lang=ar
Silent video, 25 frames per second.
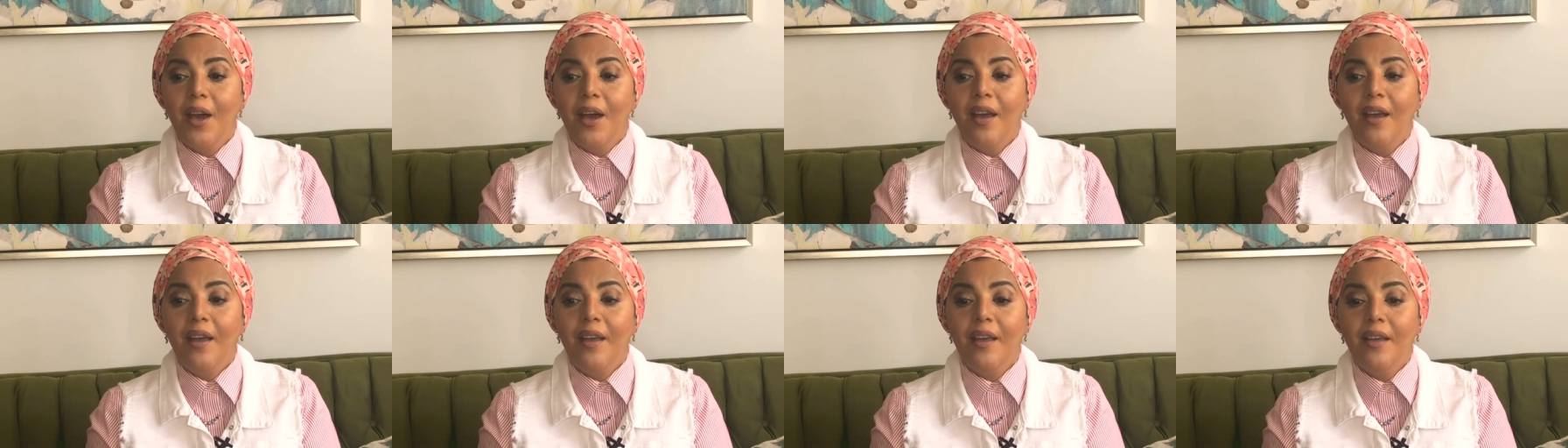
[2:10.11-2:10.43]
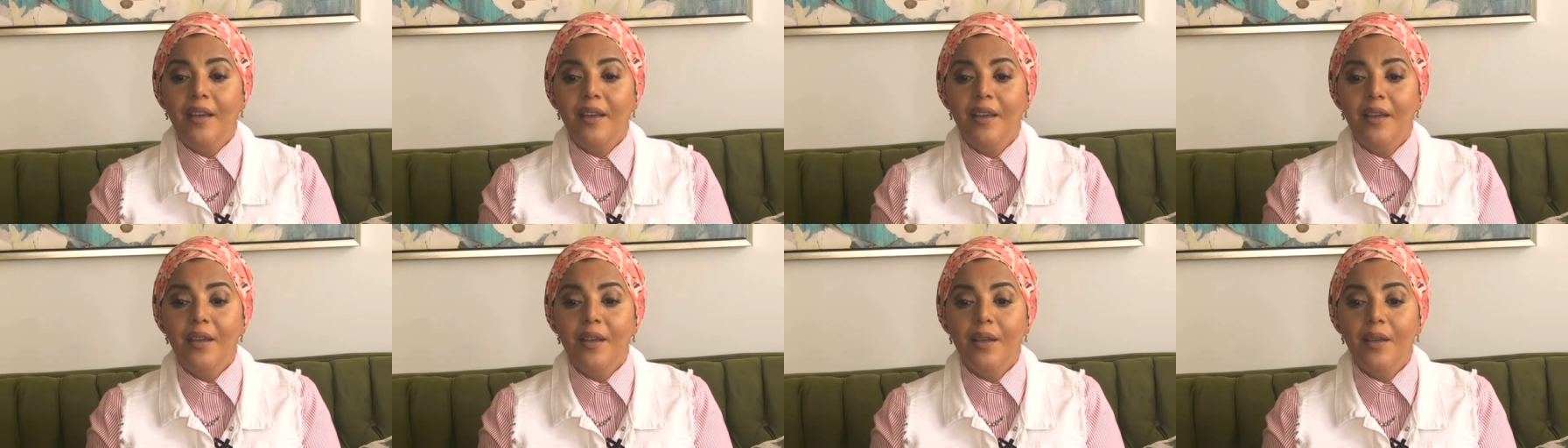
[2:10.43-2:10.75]

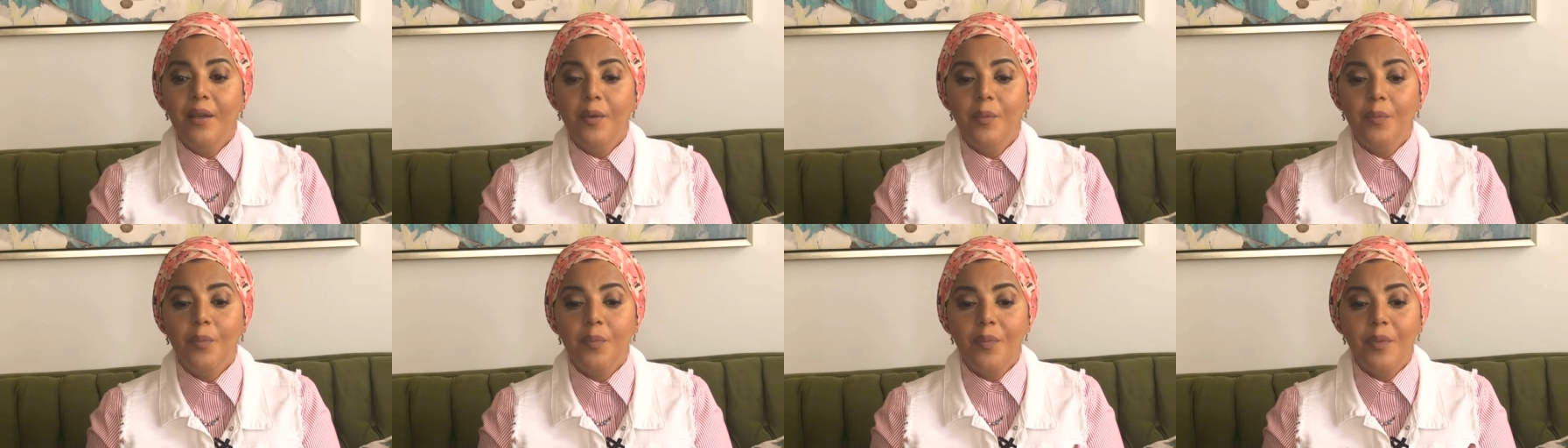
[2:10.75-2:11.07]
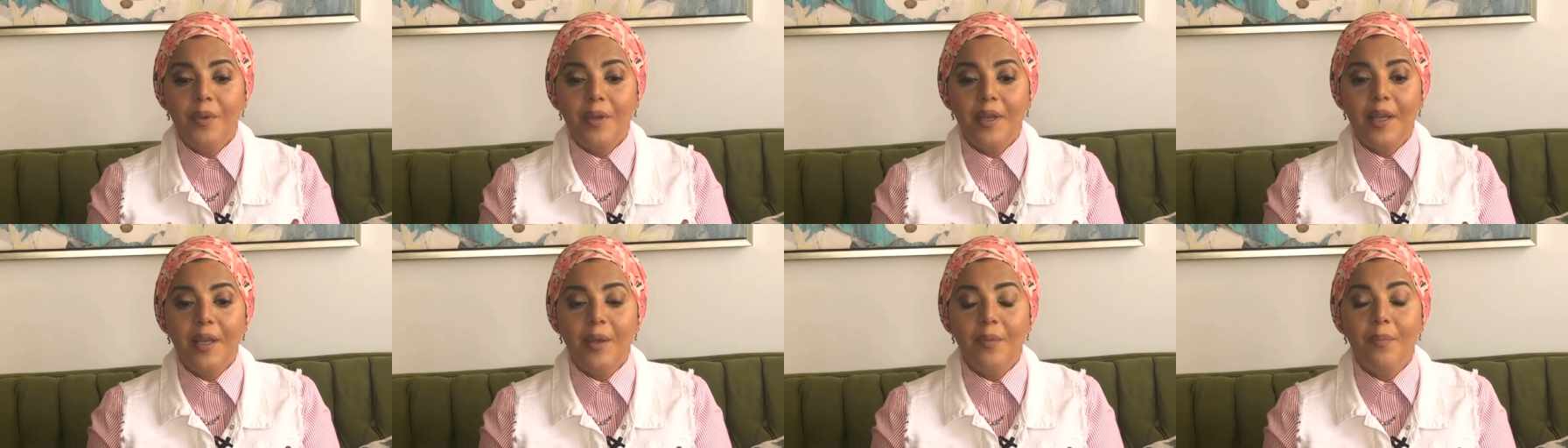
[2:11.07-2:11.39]
آه،
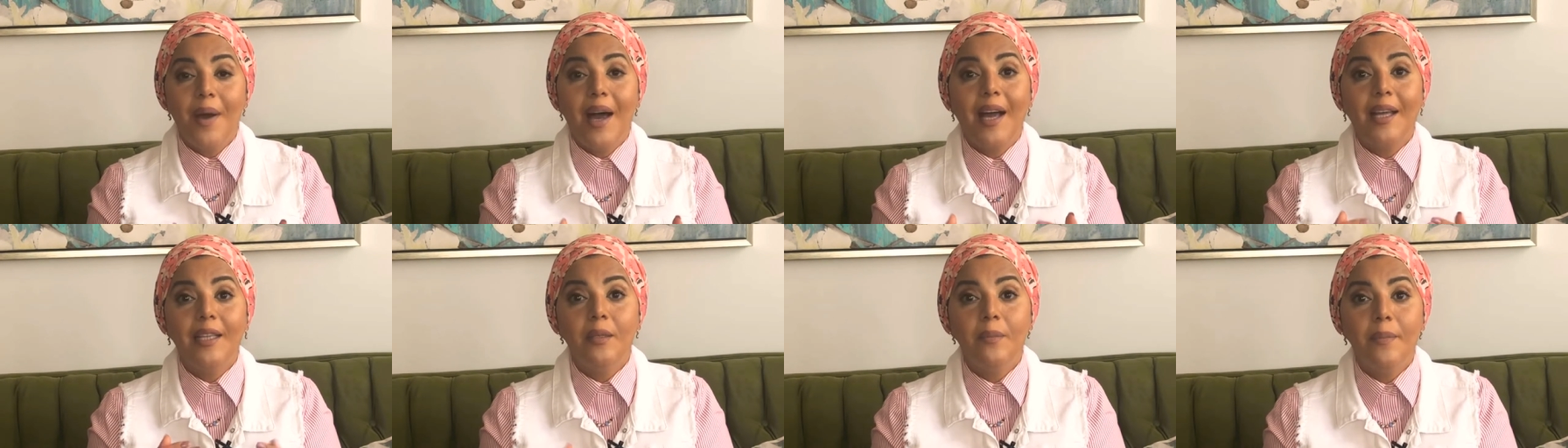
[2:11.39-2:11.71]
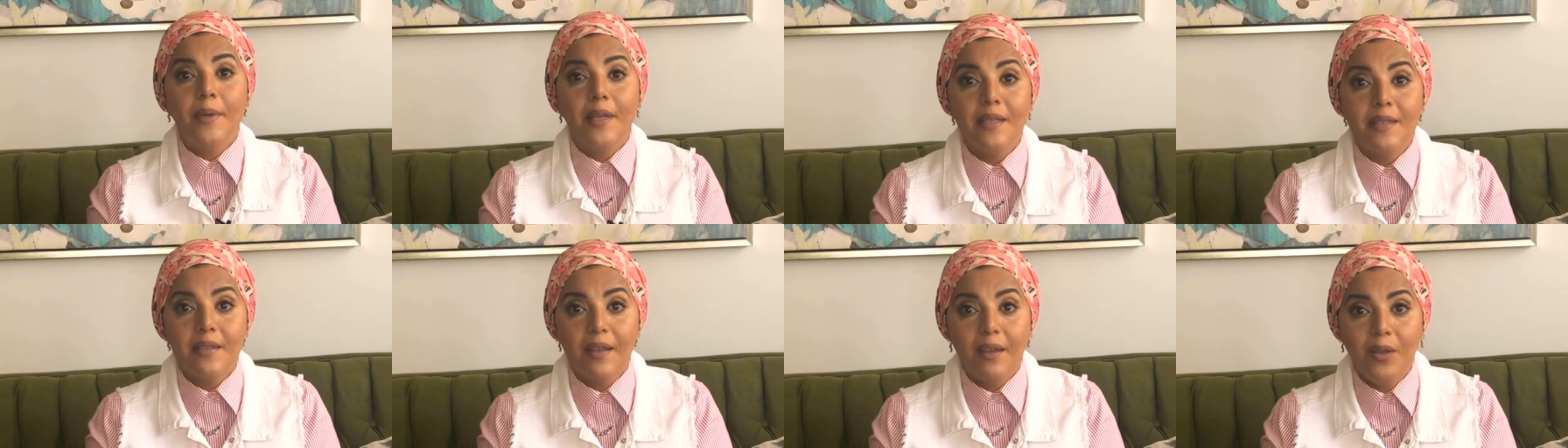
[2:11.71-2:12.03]
بعد ما
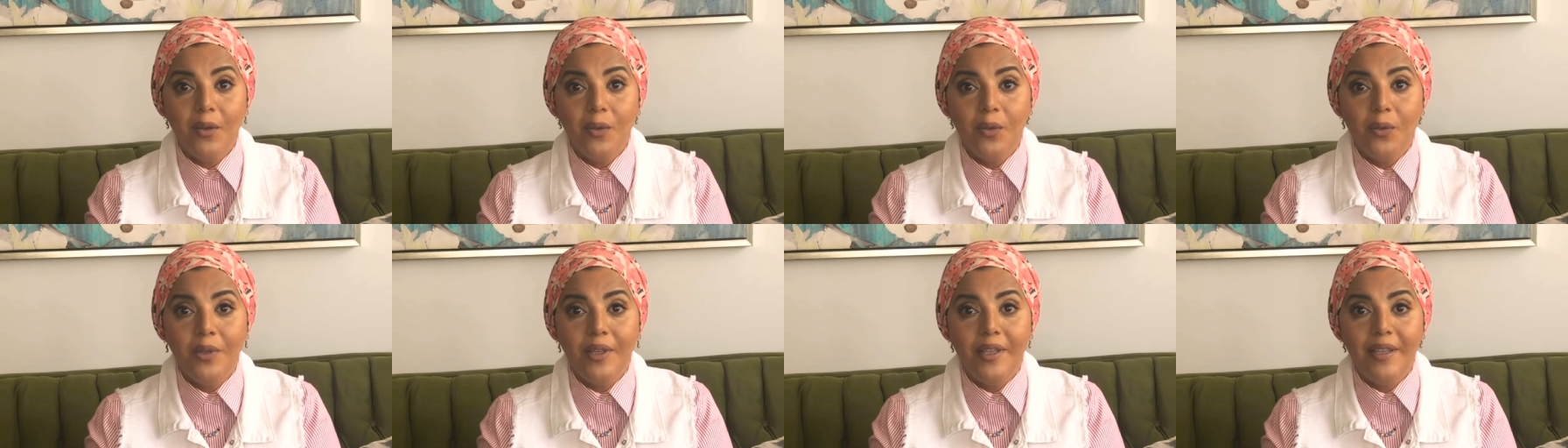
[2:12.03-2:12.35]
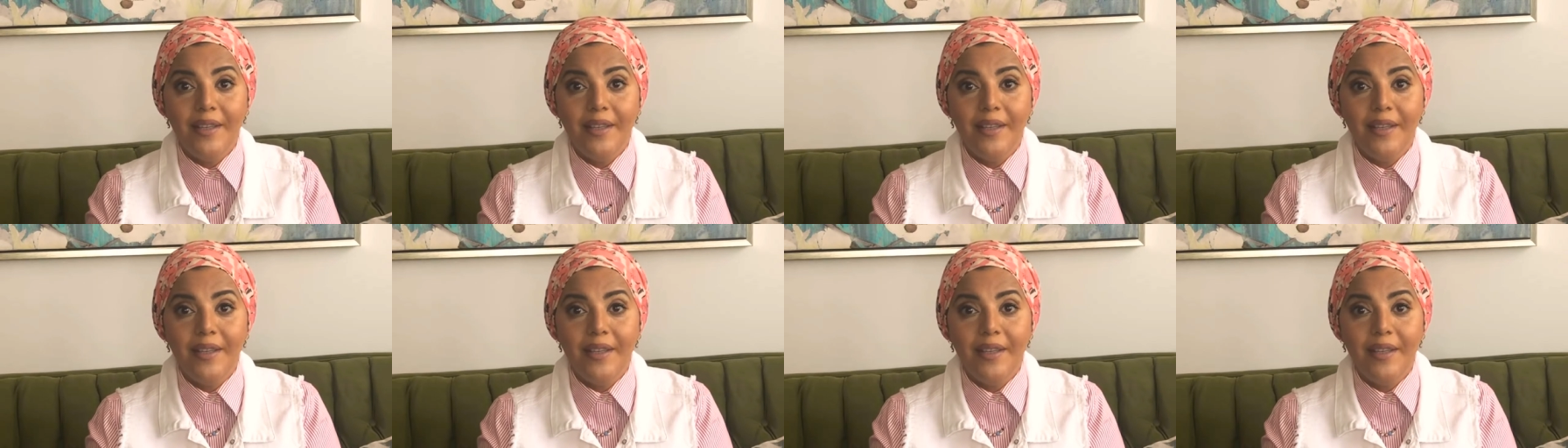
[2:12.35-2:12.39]
يصلوا